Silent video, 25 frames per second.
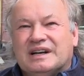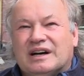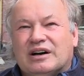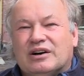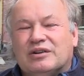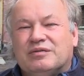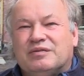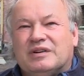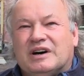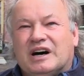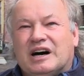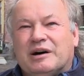
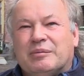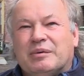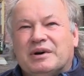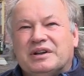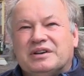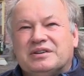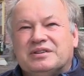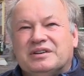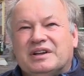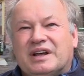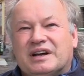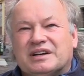auch
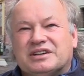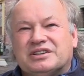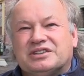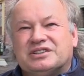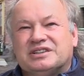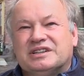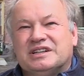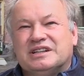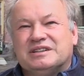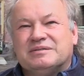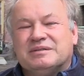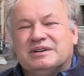verarbeitet und
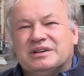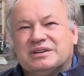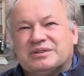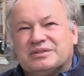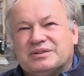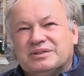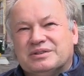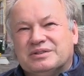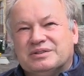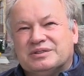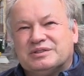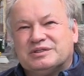hergestellt werden
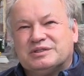können.